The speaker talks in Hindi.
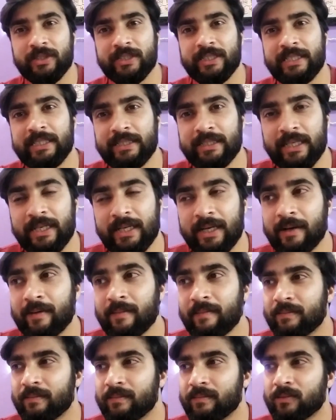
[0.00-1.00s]
उस चीज़ से ना
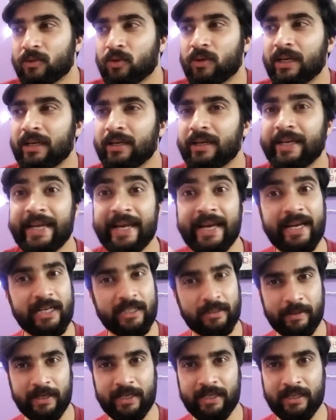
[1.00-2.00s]
थोड़ा नया
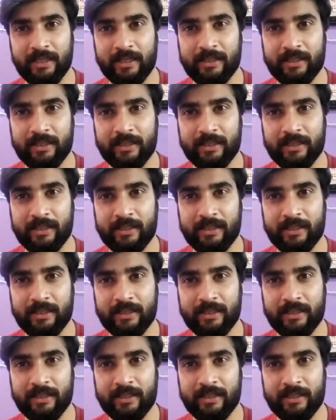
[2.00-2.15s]
एक्सपेक्ट